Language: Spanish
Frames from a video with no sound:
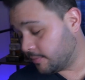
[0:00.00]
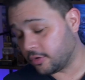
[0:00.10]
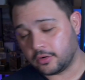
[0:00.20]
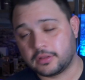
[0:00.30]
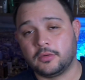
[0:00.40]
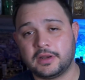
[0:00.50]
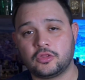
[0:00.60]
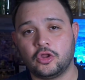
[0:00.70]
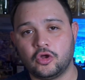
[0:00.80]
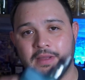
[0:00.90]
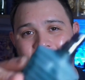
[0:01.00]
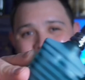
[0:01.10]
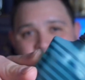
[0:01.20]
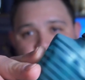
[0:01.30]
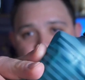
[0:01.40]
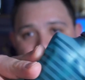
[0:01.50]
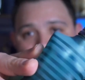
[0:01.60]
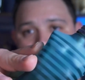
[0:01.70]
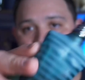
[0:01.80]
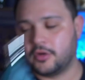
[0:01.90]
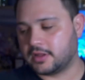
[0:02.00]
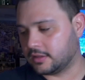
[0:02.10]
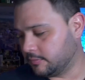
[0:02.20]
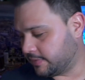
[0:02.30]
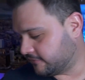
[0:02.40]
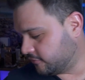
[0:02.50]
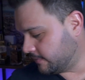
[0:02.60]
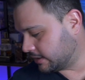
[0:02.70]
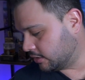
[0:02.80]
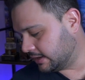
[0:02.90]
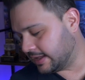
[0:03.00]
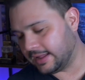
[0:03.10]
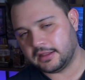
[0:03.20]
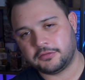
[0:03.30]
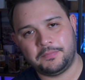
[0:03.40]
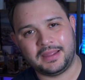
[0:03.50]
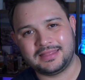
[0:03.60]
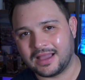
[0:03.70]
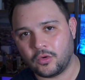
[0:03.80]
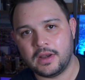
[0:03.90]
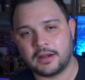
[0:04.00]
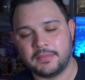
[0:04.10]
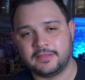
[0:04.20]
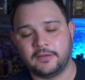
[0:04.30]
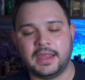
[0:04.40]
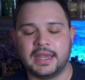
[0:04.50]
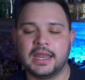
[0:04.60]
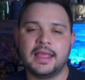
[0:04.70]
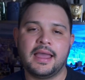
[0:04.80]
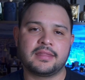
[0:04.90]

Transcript: por, sobre todo esta, porque es un perfume que olía espectacularmente bien.